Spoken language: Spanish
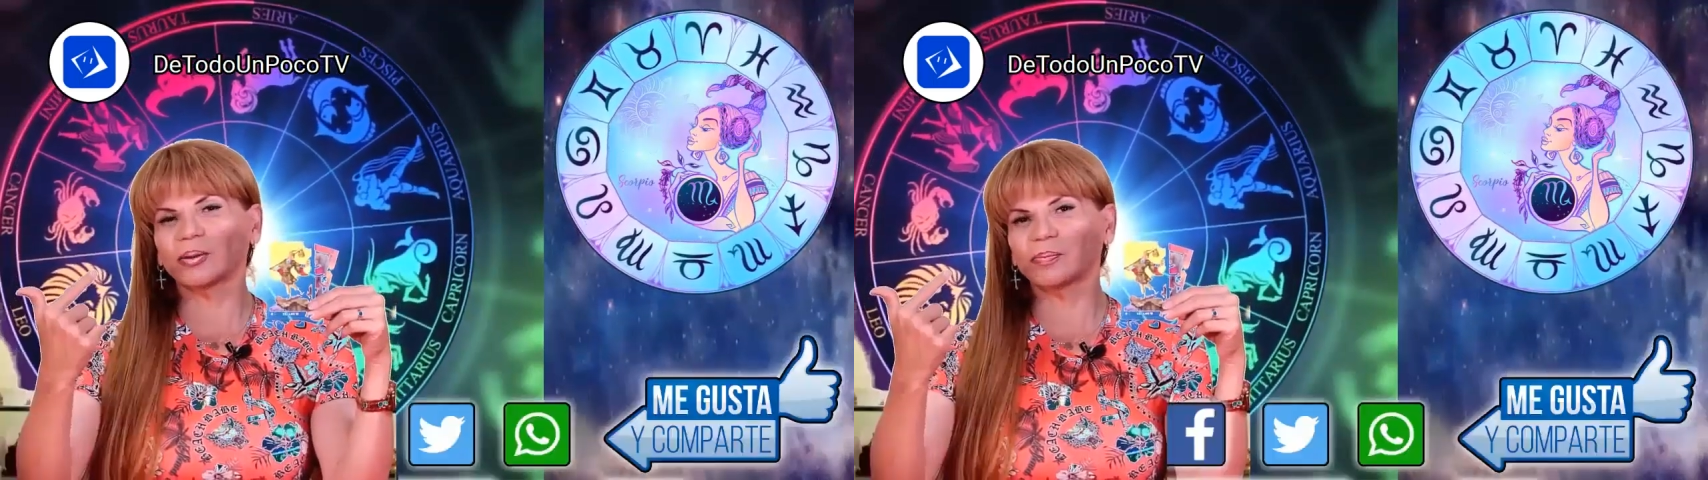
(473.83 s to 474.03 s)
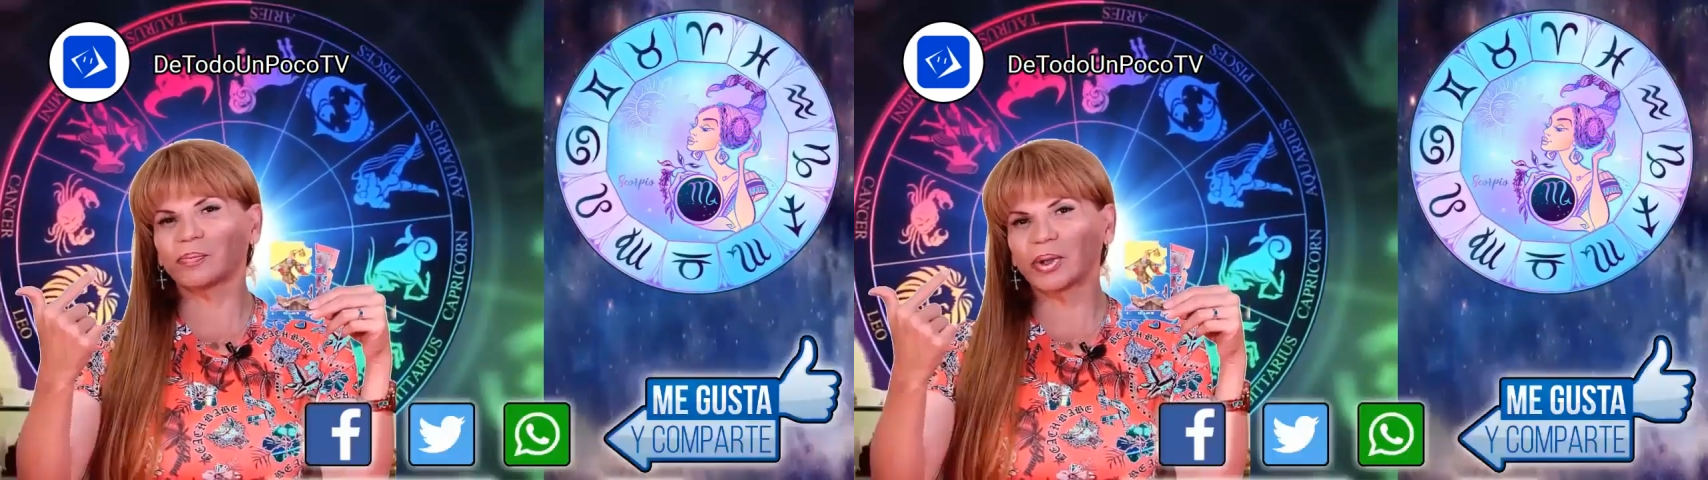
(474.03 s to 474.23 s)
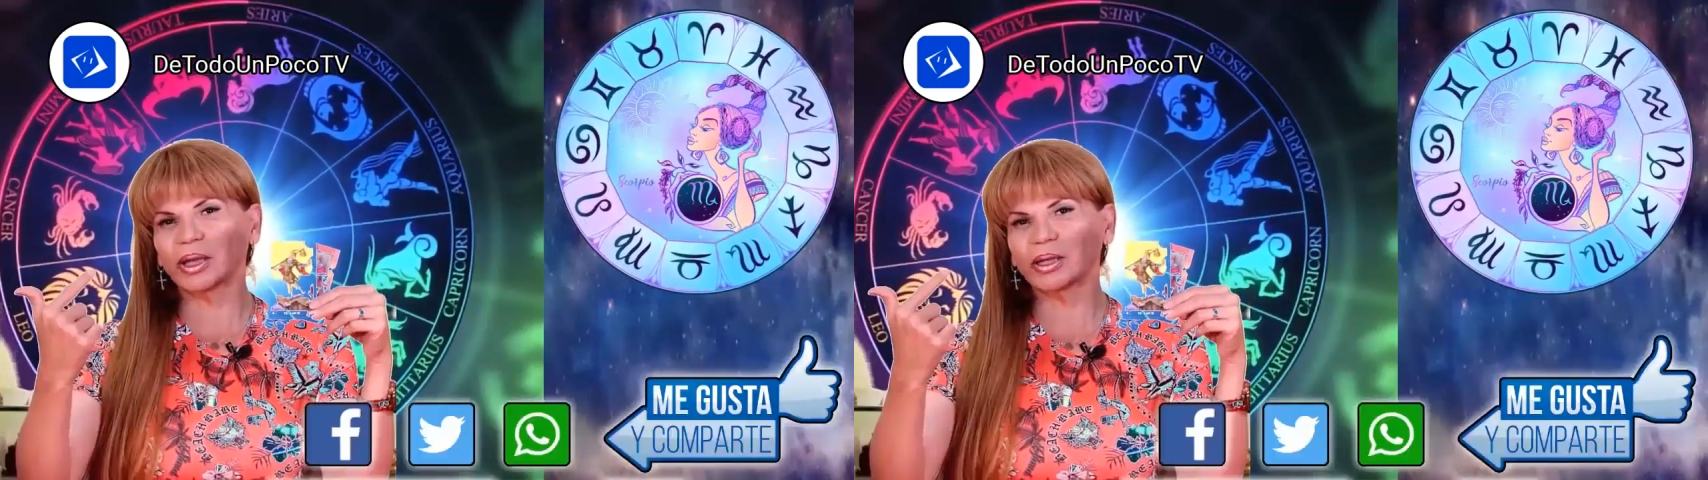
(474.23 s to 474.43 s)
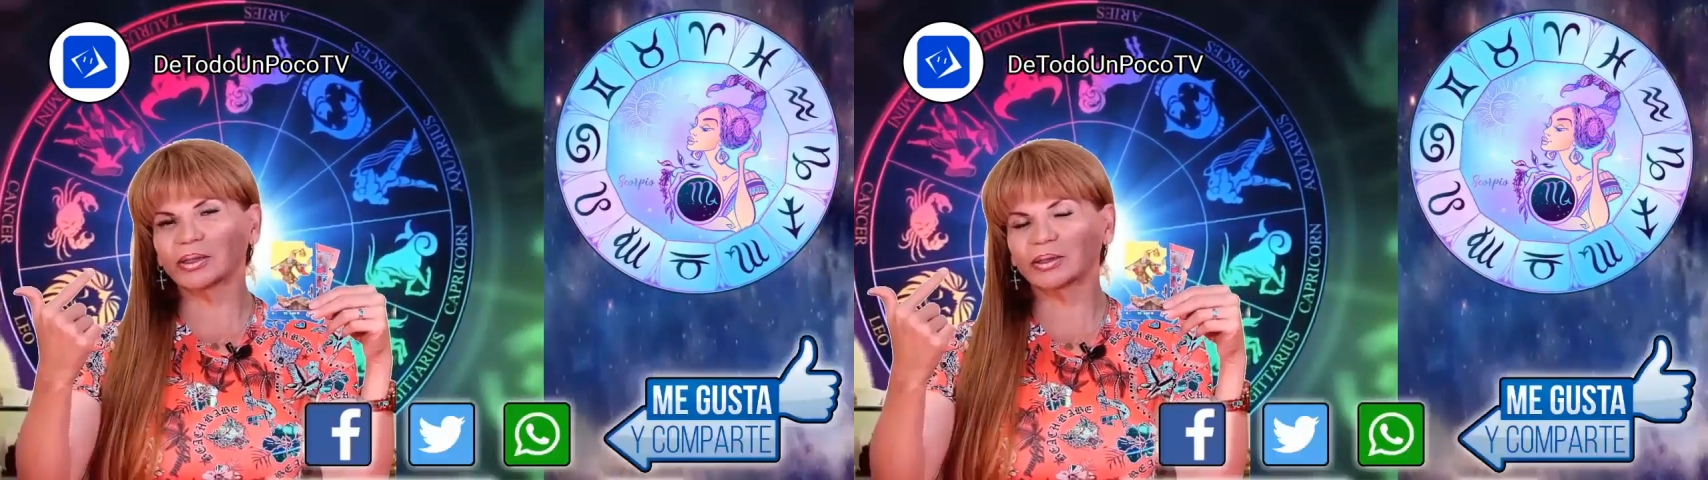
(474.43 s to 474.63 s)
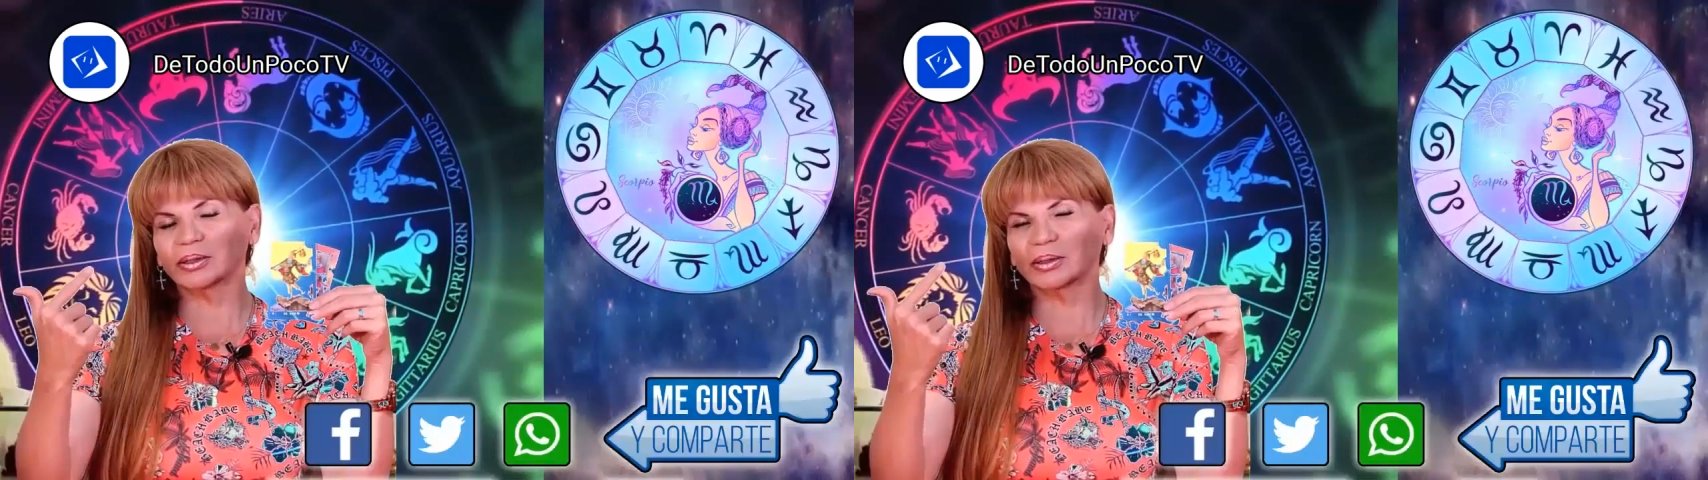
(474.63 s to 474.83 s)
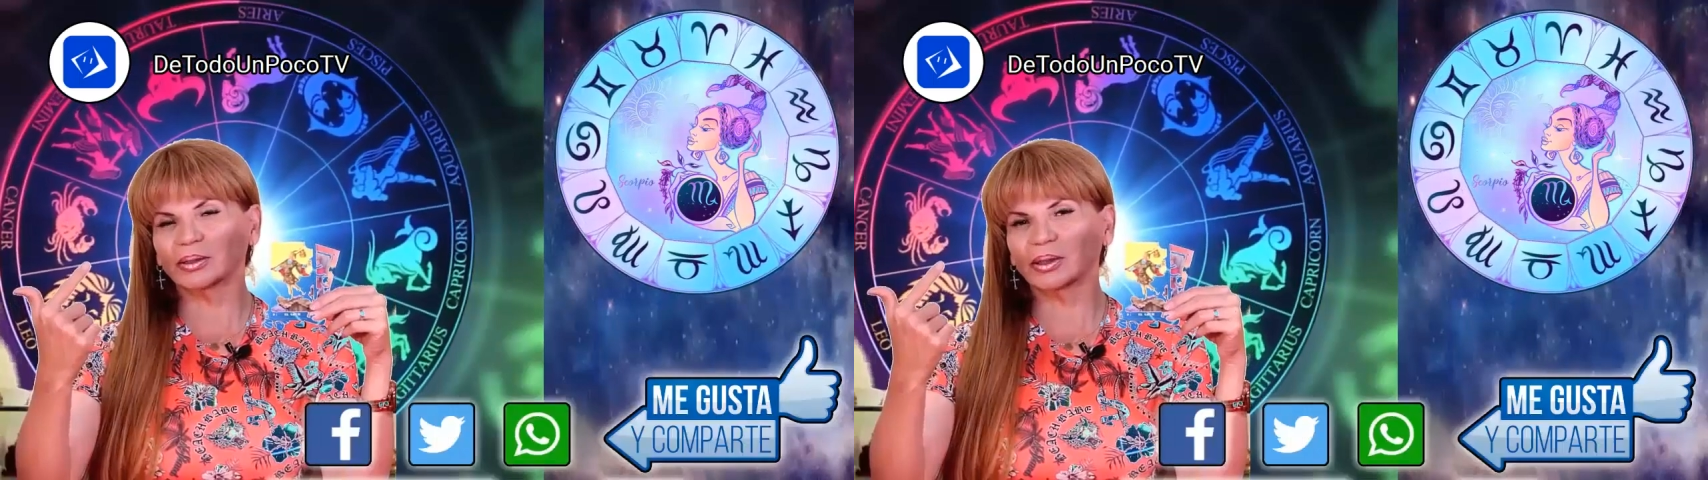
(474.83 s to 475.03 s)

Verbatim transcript: 23 de octubre al